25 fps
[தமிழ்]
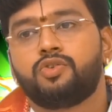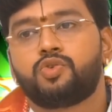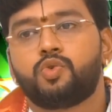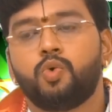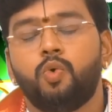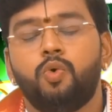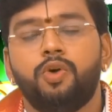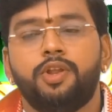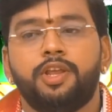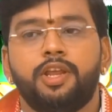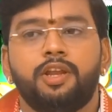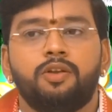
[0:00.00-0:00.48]

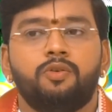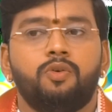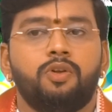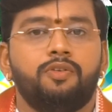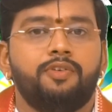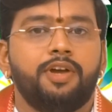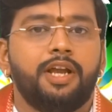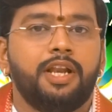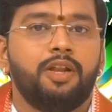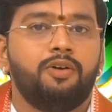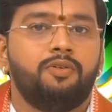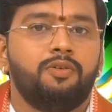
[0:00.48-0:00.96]
சூரியன்
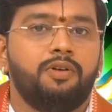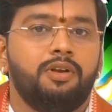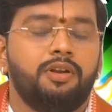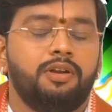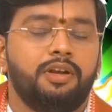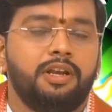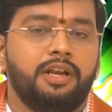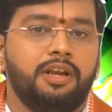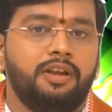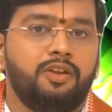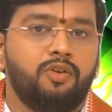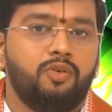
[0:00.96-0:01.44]
ஒரு வேளை
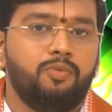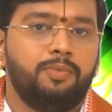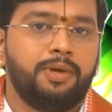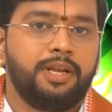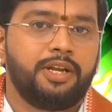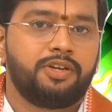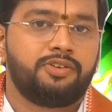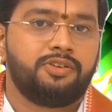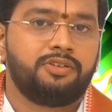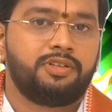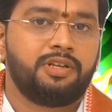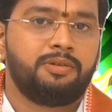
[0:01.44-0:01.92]
உங்களுக்கு நின்ற
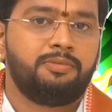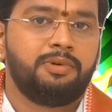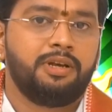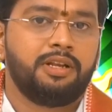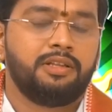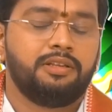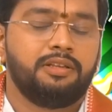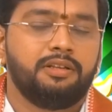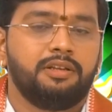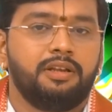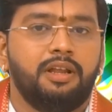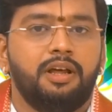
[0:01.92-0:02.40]
உபநக்ஷத்திரமாக
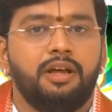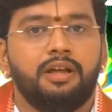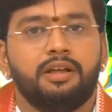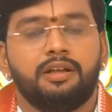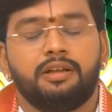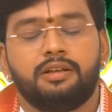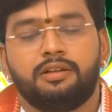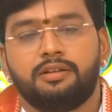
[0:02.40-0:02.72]
இருந்ததுன்னா